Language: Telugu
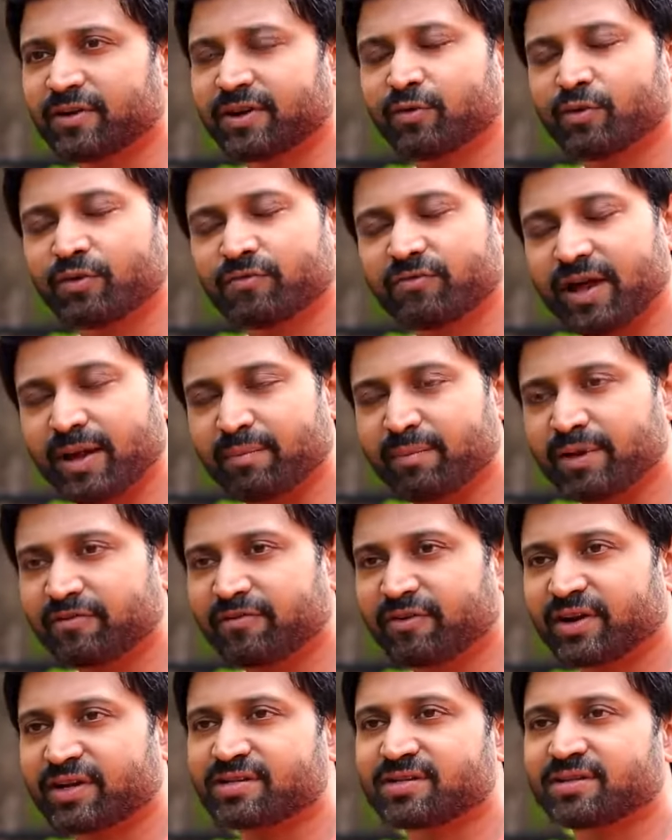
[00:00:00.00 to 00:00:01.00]
We're good family
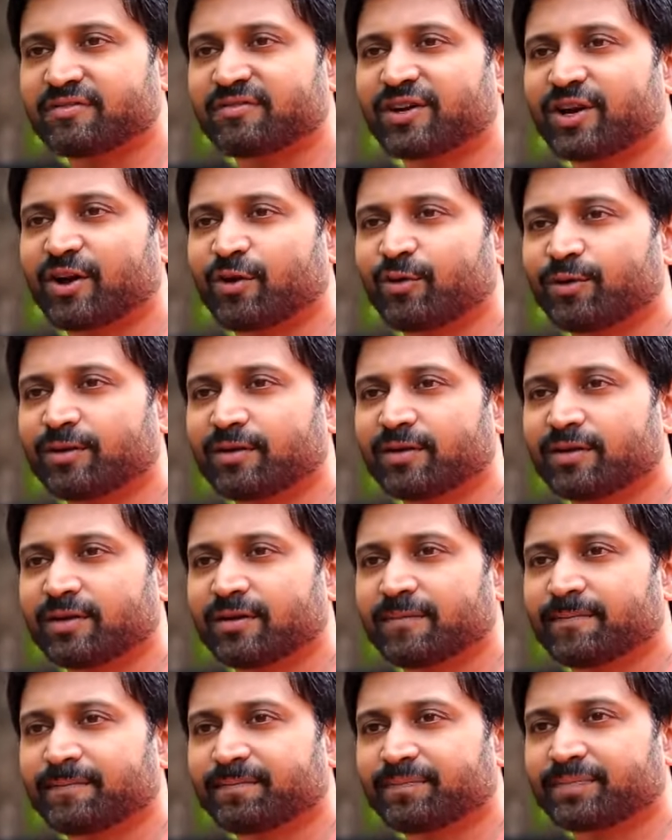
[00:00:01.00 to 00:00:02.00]
friends even now.
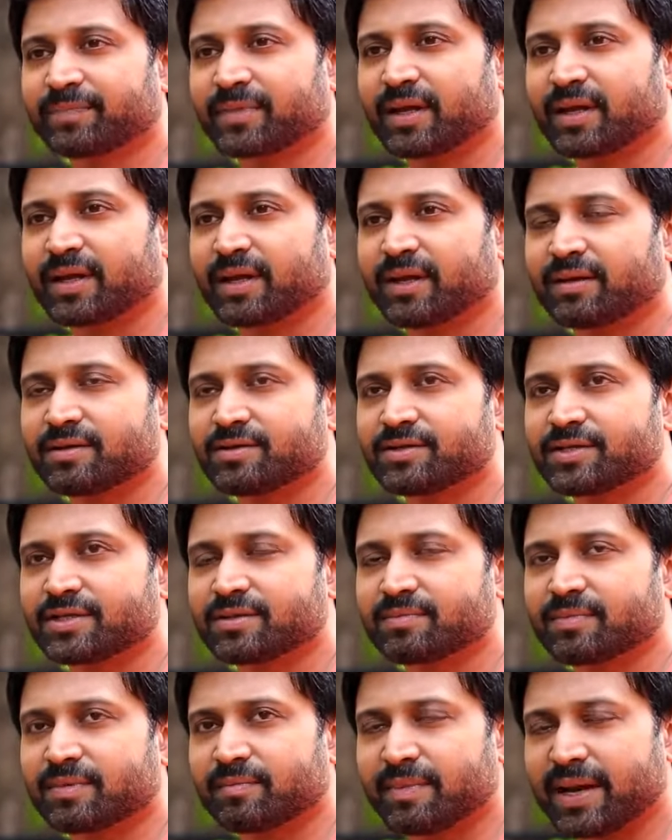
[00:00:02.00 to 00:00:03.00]
Mm. And
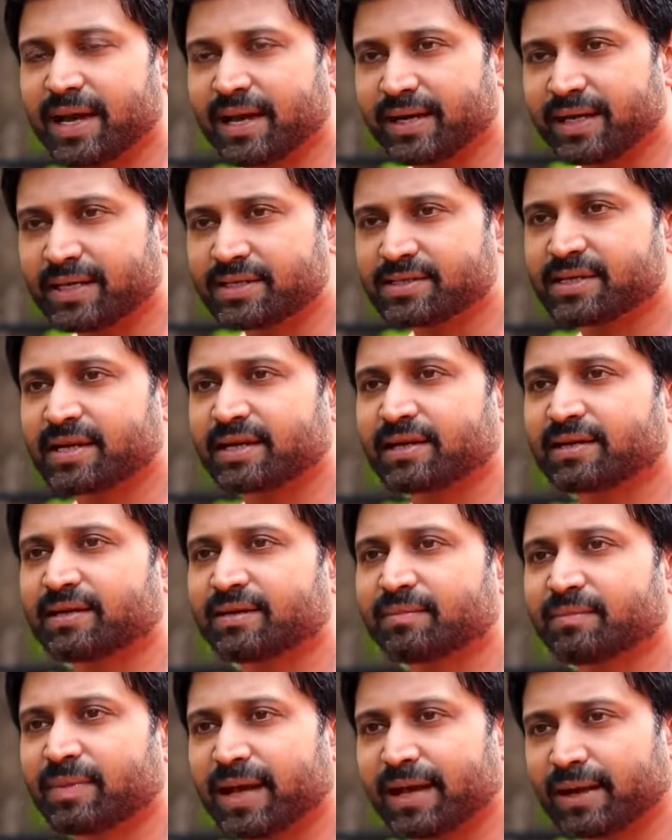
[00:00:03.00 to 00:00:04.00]
she's married,
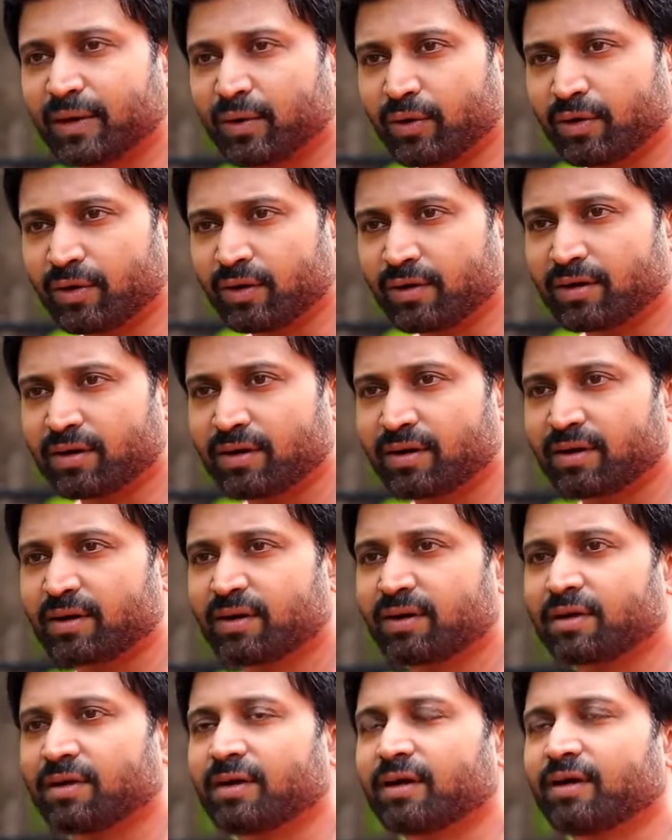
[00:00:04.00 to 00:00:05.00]
settled in Bangalore,
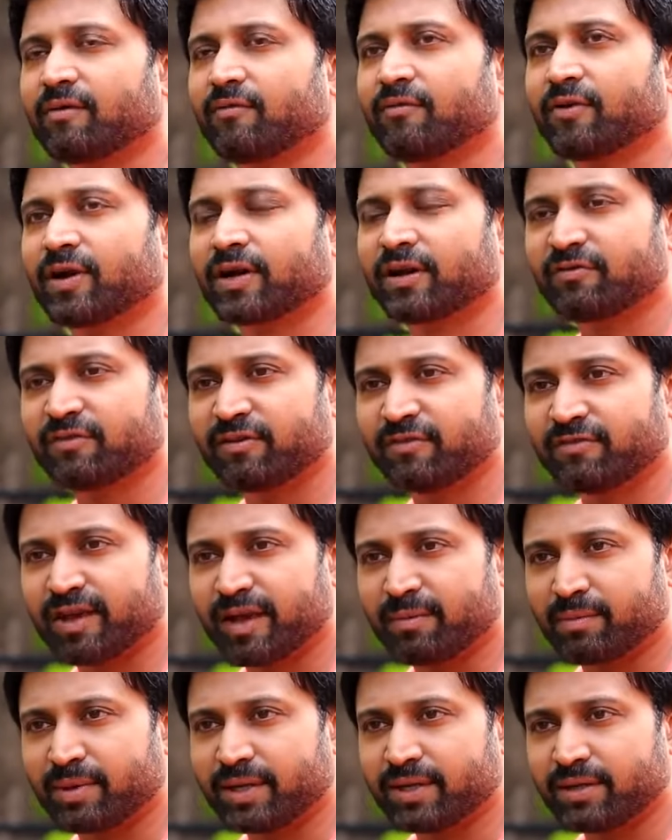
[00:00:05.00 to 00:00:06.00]
wonderful
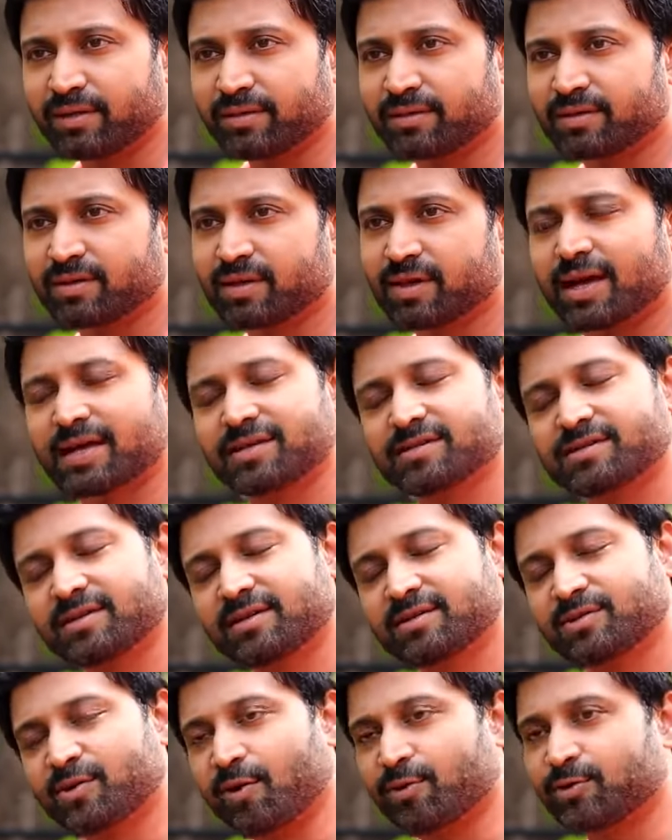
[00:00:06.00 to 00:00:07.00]
family. I
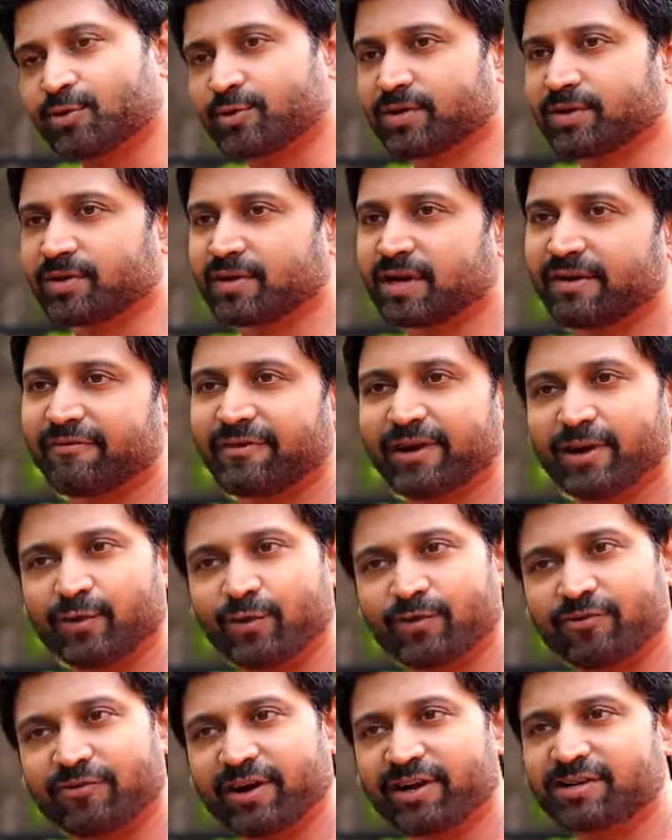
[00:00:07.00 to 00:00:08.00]
still talk to her, and we are
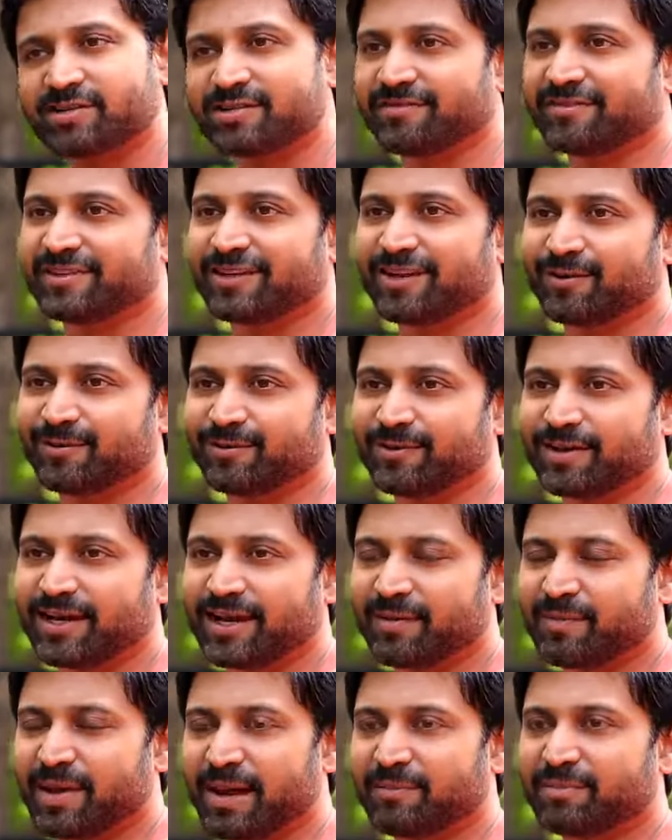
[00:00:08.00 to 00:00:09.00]
good friends even now,
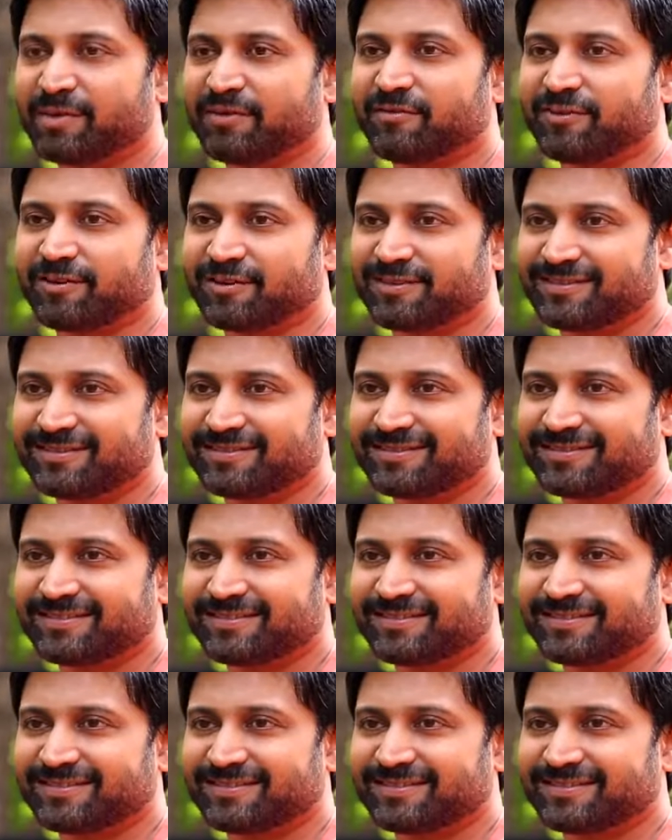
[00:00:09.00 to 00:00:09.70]
and I'm happy for her.